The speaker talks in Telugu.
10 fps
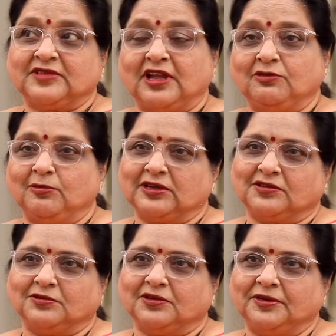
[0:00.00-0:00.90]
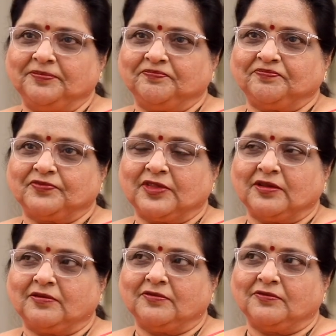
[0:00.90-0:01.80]
దైవభక్తి ఉంది
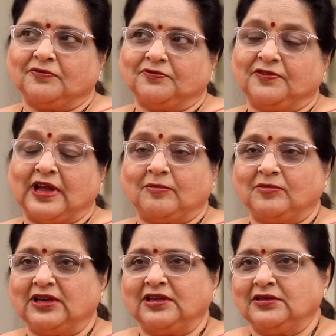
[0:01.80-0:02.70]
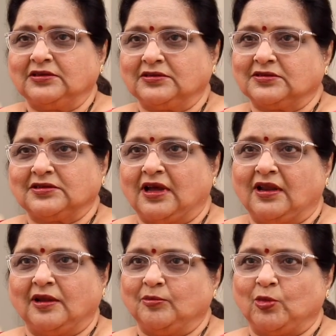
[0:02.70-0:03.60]
ఫ్యామిలీ
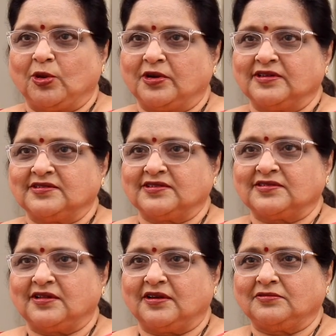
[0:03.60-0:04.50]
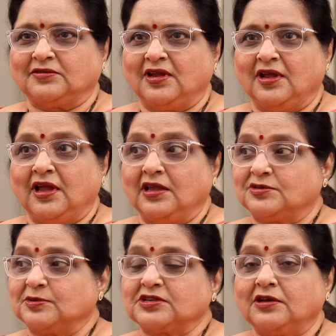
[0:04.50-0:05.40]
చాలా ఇంపార్టెన్స్ ఇస్తారు
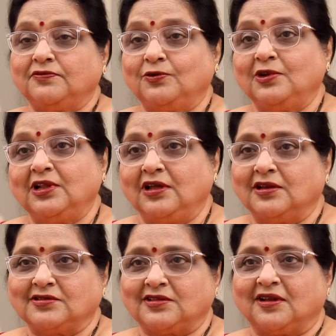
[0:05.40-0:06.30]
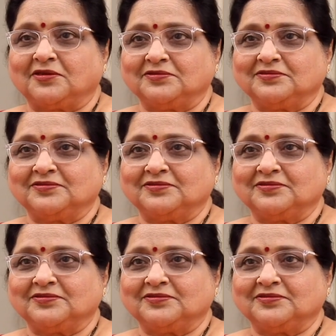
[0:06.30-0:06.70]
ఎస్పెషలీ ఫుడ్ దగ్గర ఇస్తారు